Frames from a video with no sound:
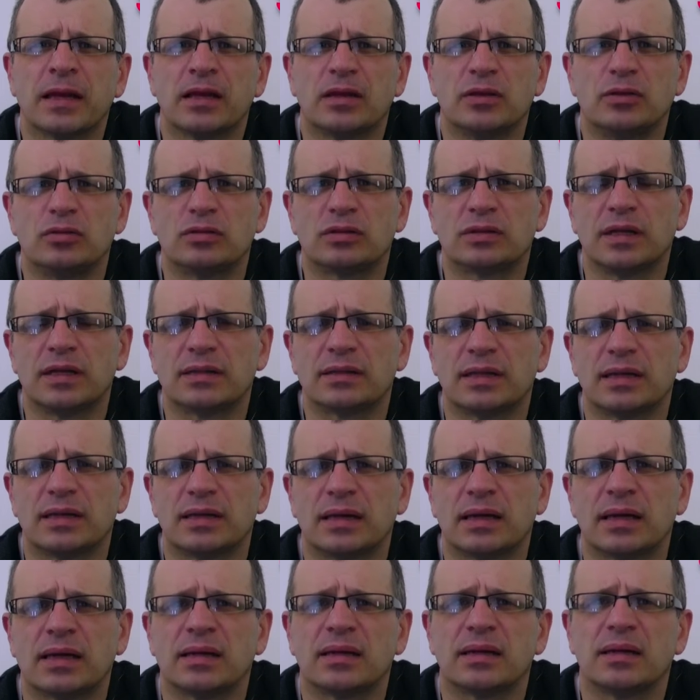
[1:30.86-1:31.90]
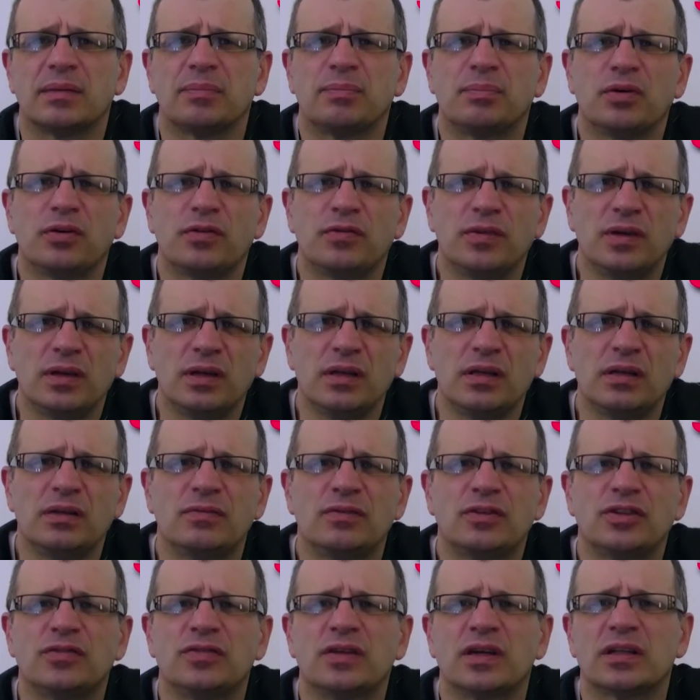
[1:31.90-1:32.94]
newslettera. Po chwili
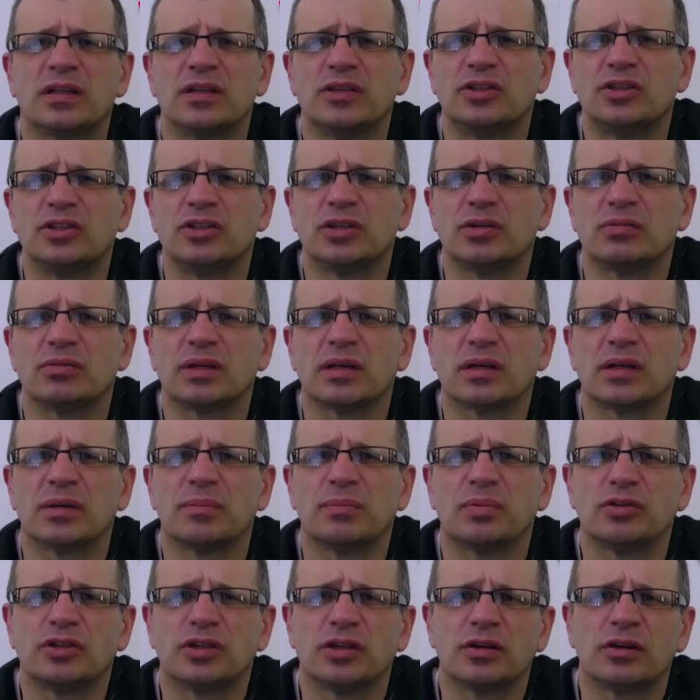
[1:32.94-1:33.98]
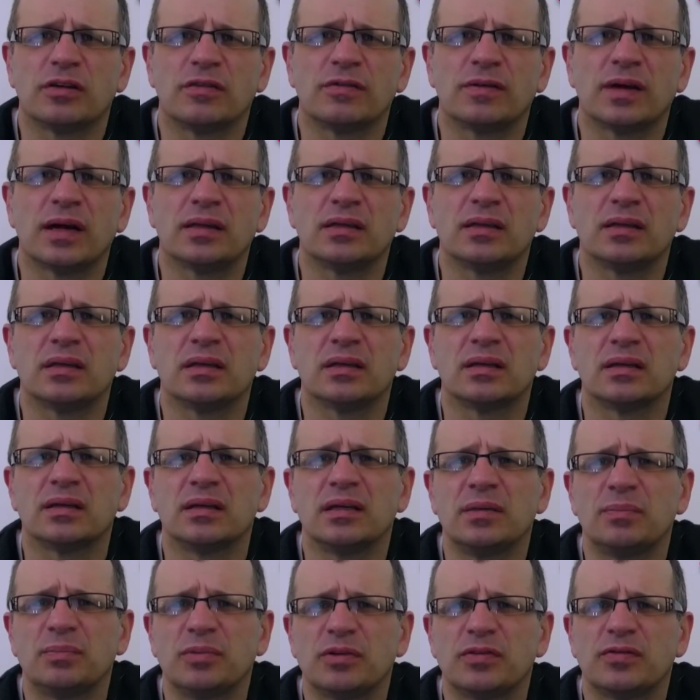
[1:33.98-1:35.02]
wyświetli Ci się takie podziękowanie
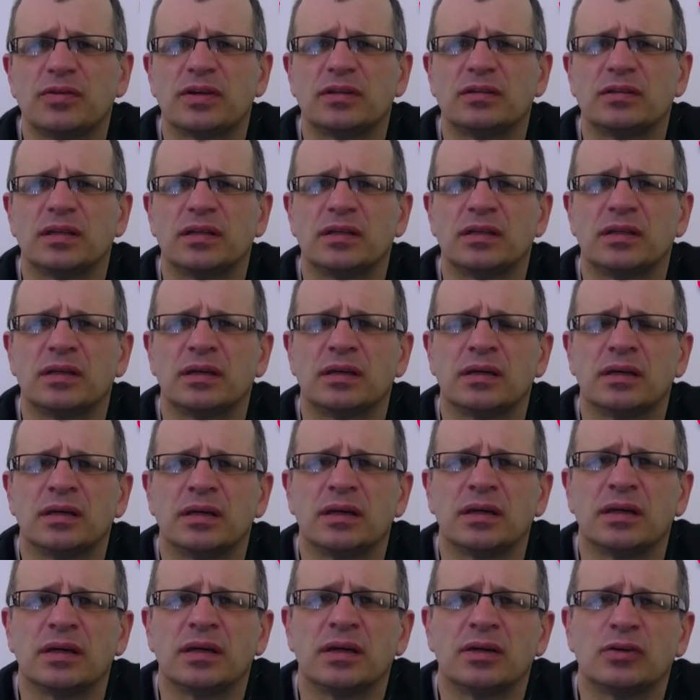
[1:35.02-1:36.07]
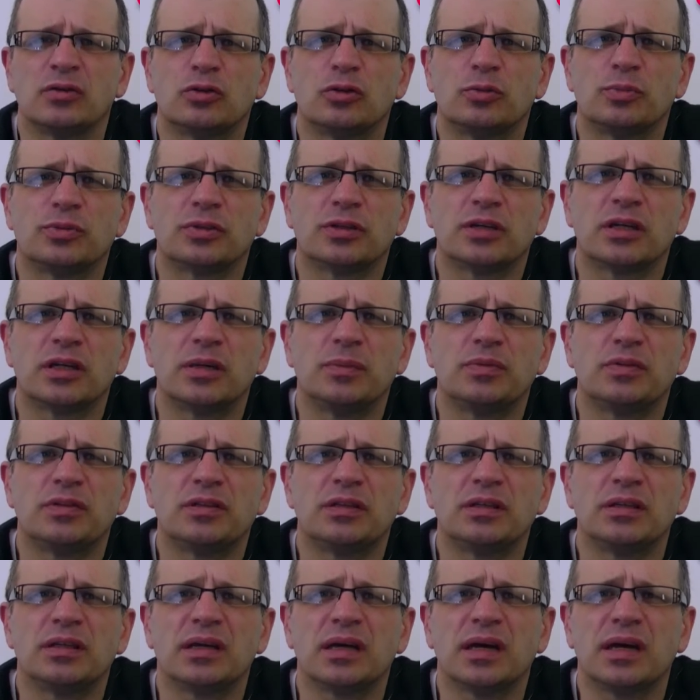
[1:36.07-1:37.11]
i potwierdzenie
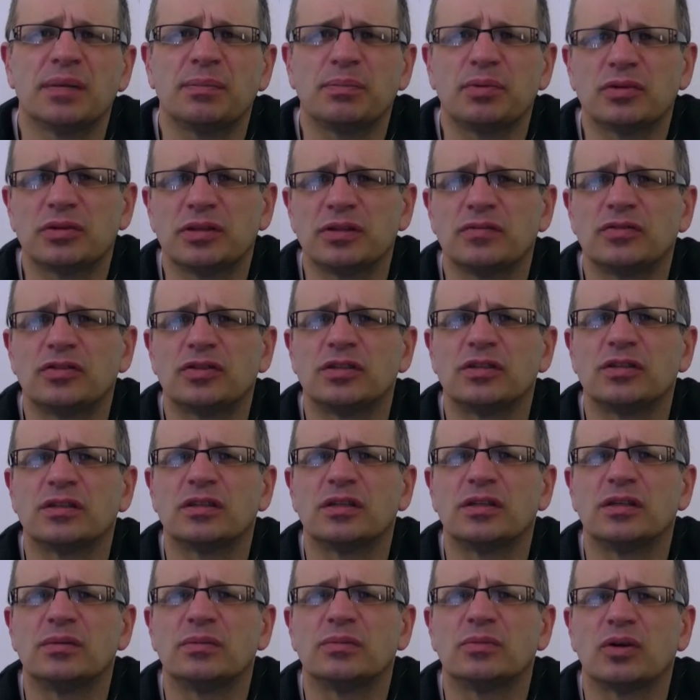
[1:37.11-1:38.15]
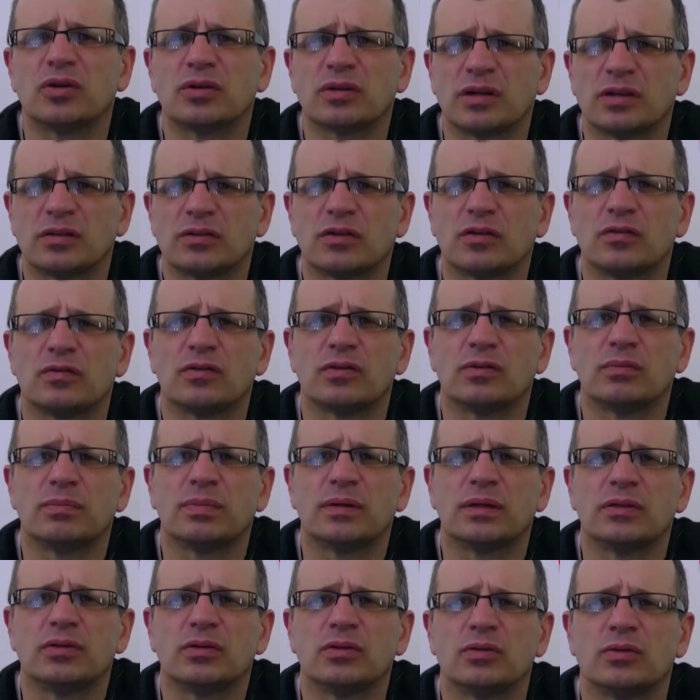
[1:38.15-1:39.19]
subskrypcji, a po tym wszystkim okresowo
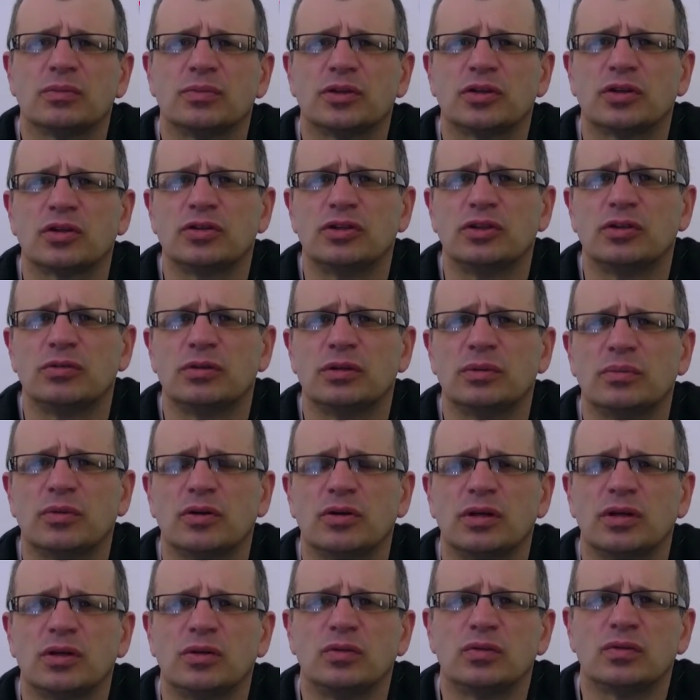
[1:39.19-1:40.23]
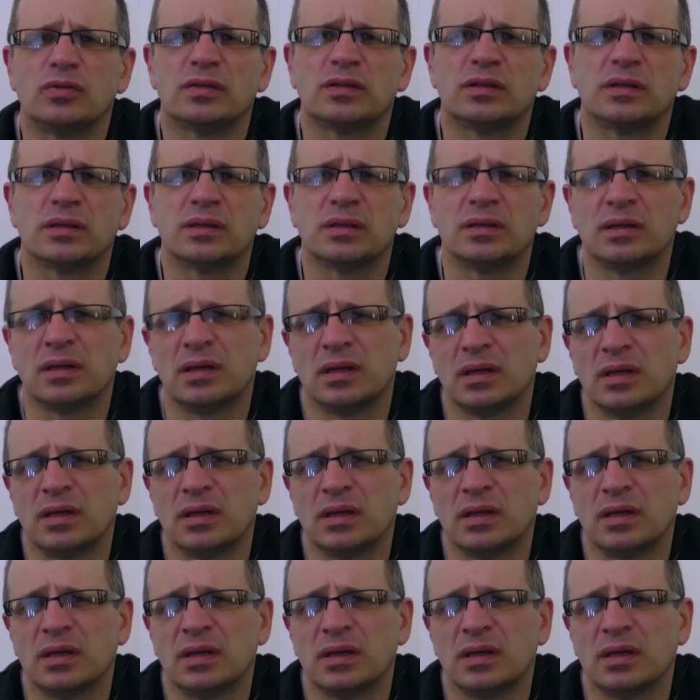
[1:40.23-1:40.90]
będą przychodziły moje newsy.